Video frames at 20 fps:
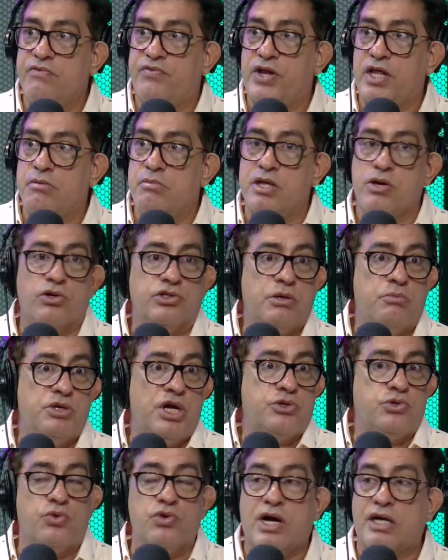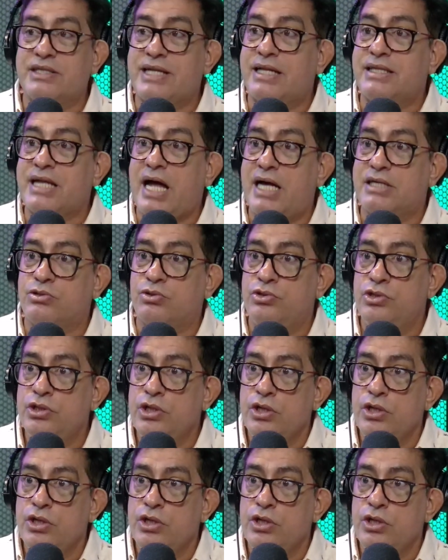Freddy me dijo, ese muchacho es un cantantazo.